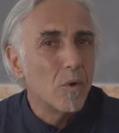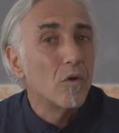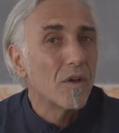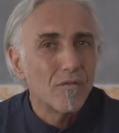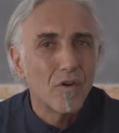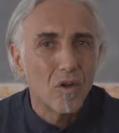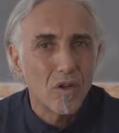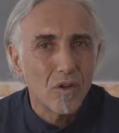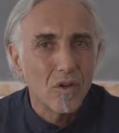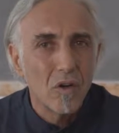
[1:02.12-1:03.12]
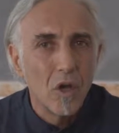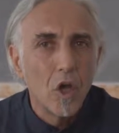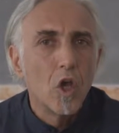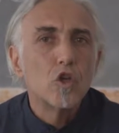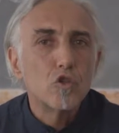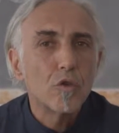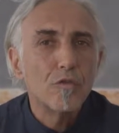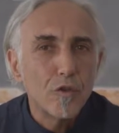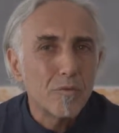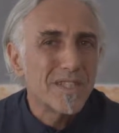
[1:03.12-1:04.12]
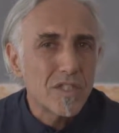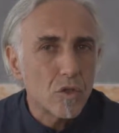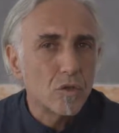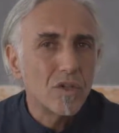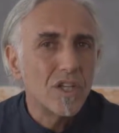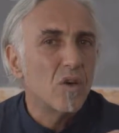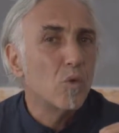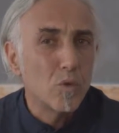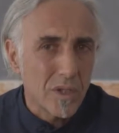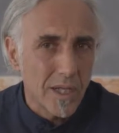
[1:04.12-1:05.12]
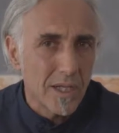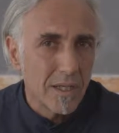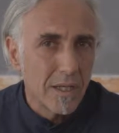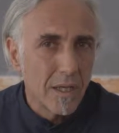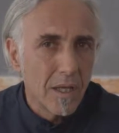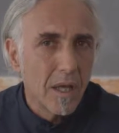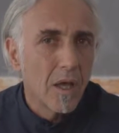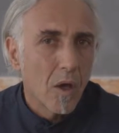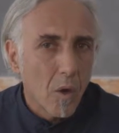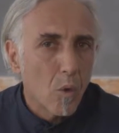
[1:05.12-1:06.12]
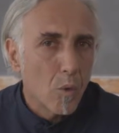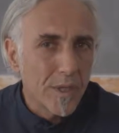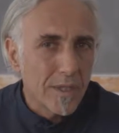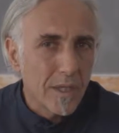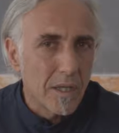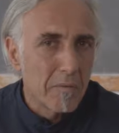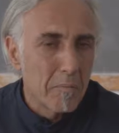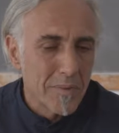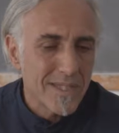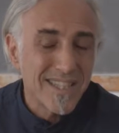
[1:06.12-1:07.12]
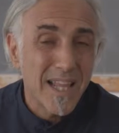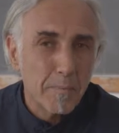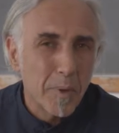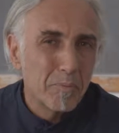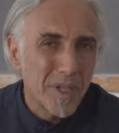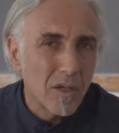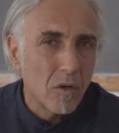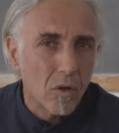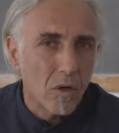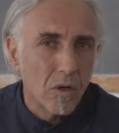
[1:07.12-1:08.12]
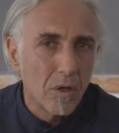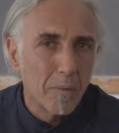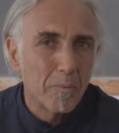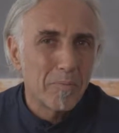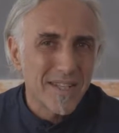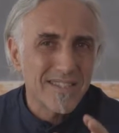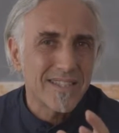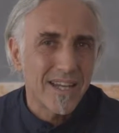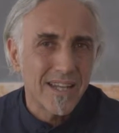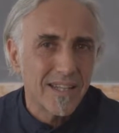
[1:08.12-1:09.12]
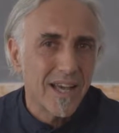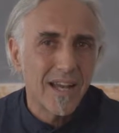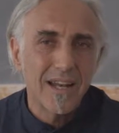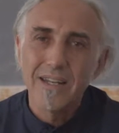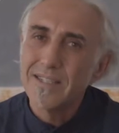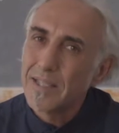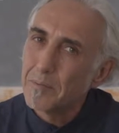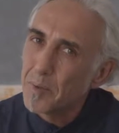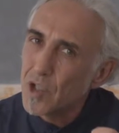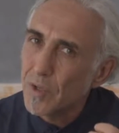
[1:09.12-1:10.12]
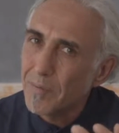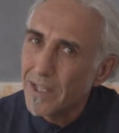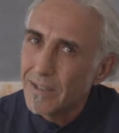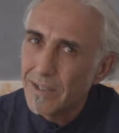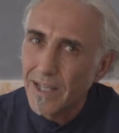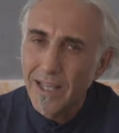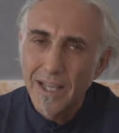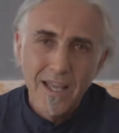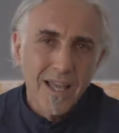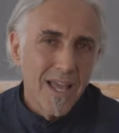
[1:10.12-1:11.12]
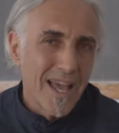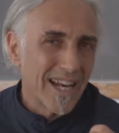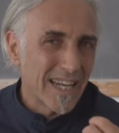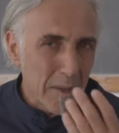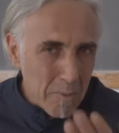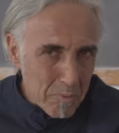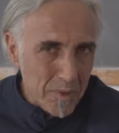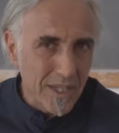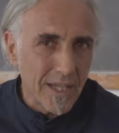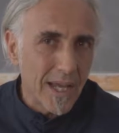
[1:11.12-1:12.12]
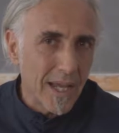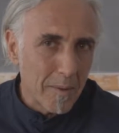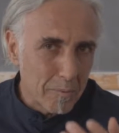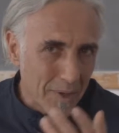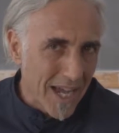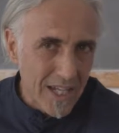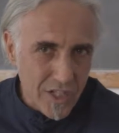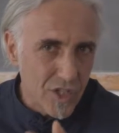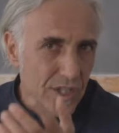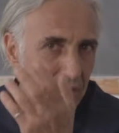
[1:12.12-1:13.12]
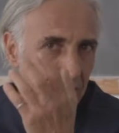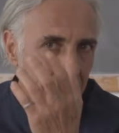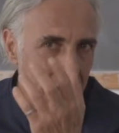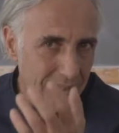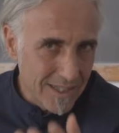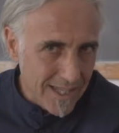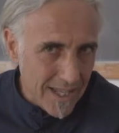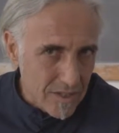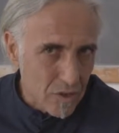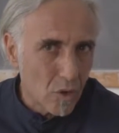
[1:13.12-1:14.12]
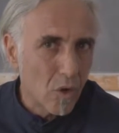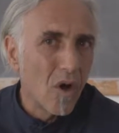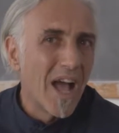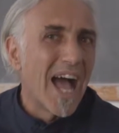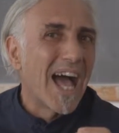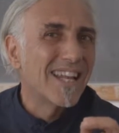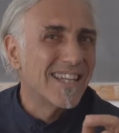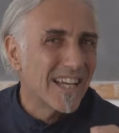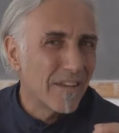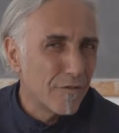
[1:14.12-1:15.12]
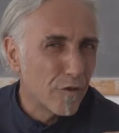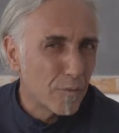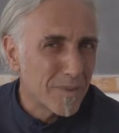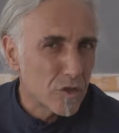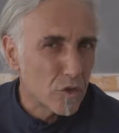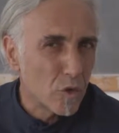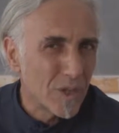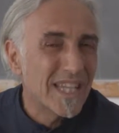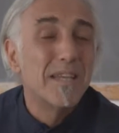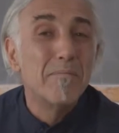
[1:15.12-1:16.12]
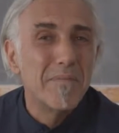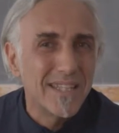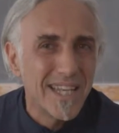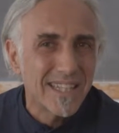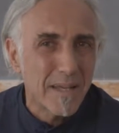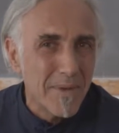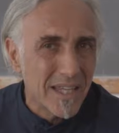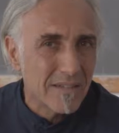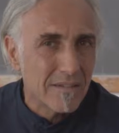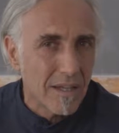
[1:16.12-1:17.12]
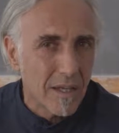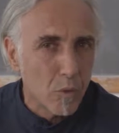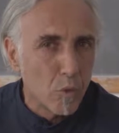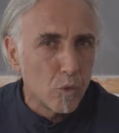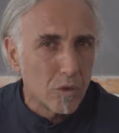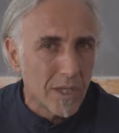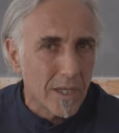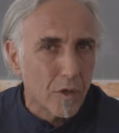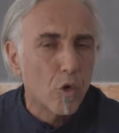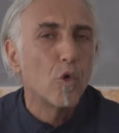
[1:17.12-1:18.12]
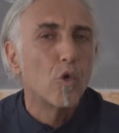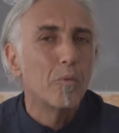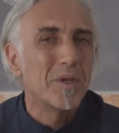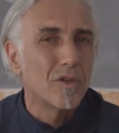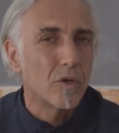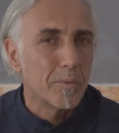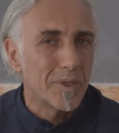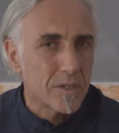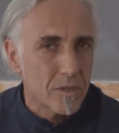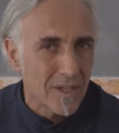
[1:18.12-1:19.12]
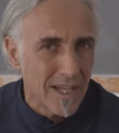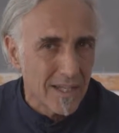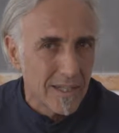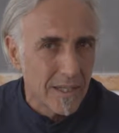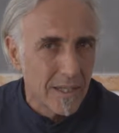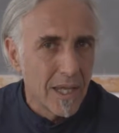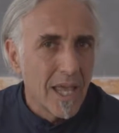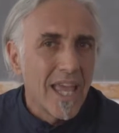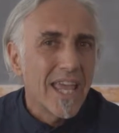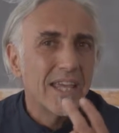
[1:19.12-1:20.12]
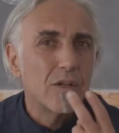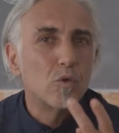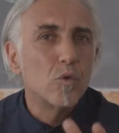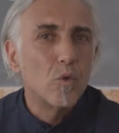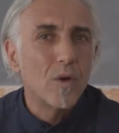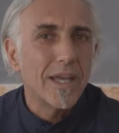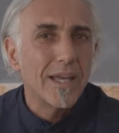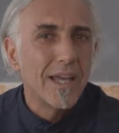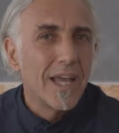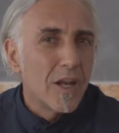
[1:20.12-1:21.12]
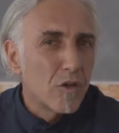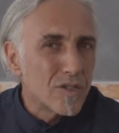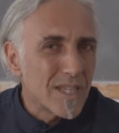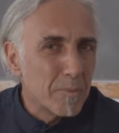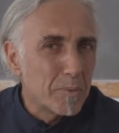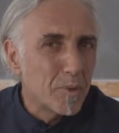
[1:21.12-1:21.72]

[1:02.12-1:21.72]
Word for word: quello che vogliono sono informazioni utili. Quindi, step piccolo, passare dal semplicemente riempire pagine di testo al dare informazioni immediatamente utili, non opinioni personali. E due, lo step